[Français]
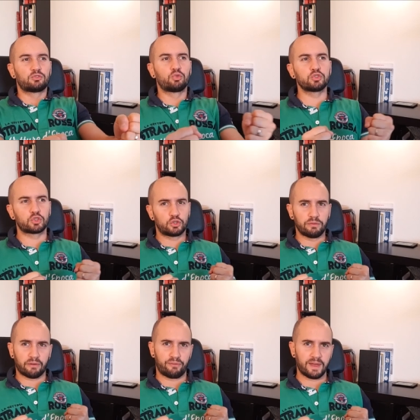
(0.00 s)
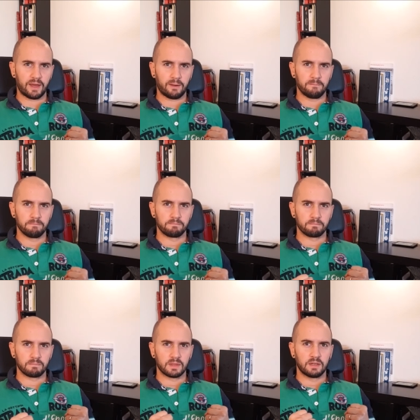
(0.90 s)
Tout ce que tu vas faire,
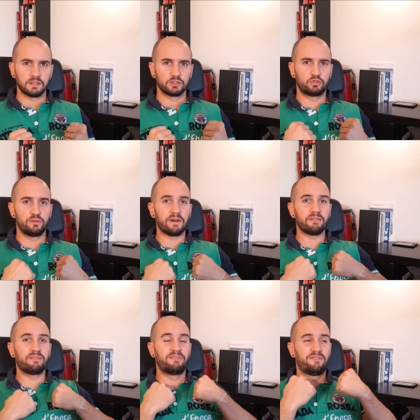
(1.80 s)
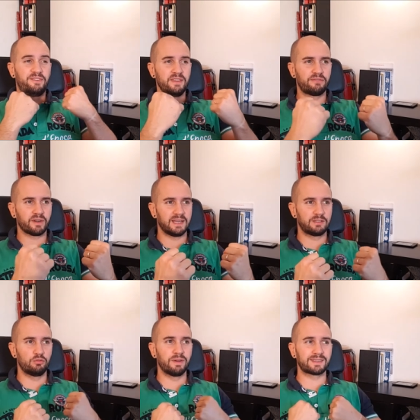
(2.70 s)
tu vas vivre
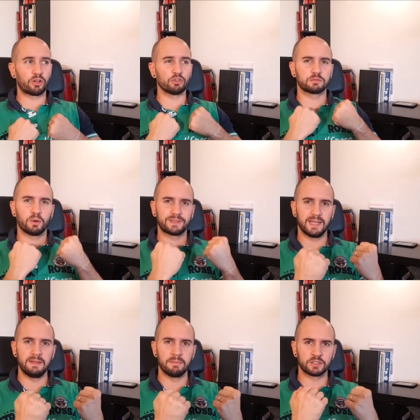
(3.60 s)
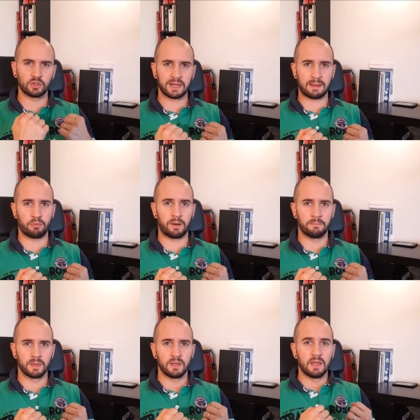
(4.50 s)
et tu vas transporter l'image de la capoeira.
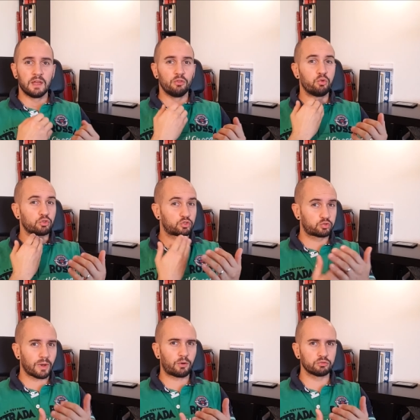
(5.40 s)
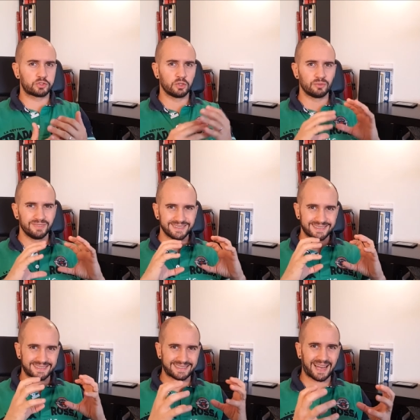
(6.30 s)
Donc sois conscient,
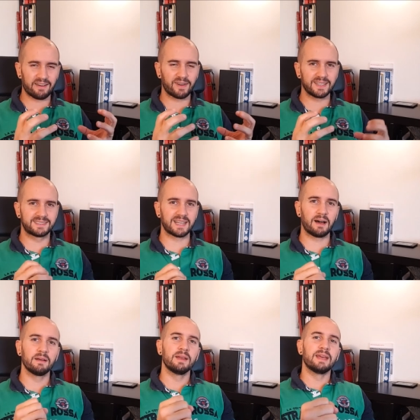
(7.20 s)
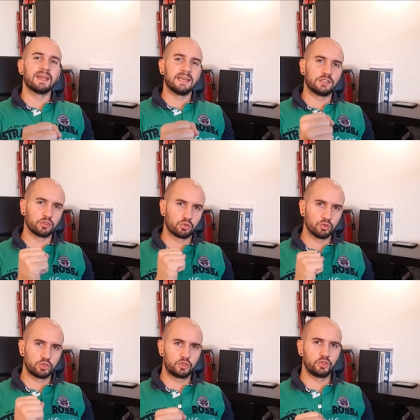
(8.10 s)
travaille ça, et je te
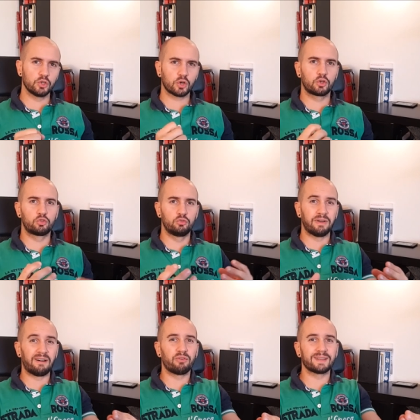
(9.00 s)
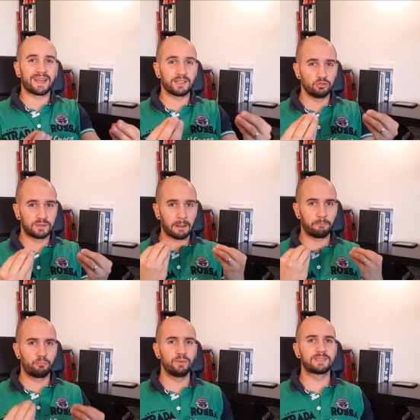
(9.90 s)
jure que tu vas avoir des
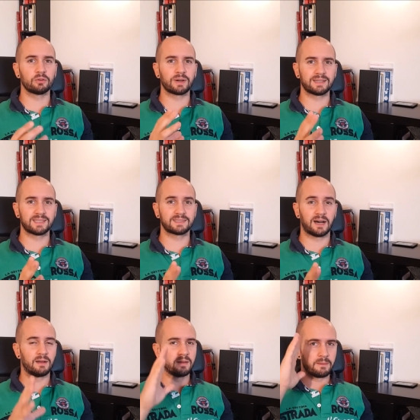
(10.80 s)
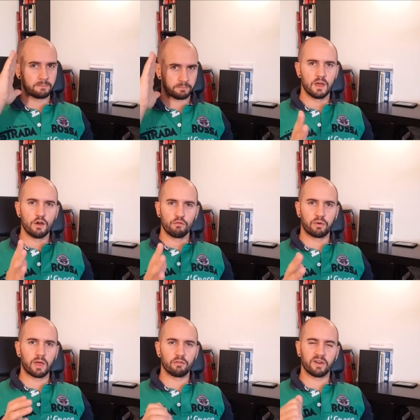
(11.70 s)
résultats puissants grâce à ça.
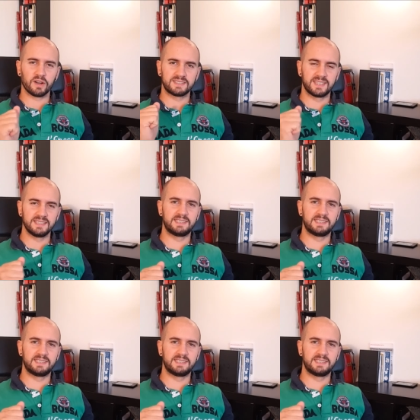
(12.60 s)
Voilà, on va en rester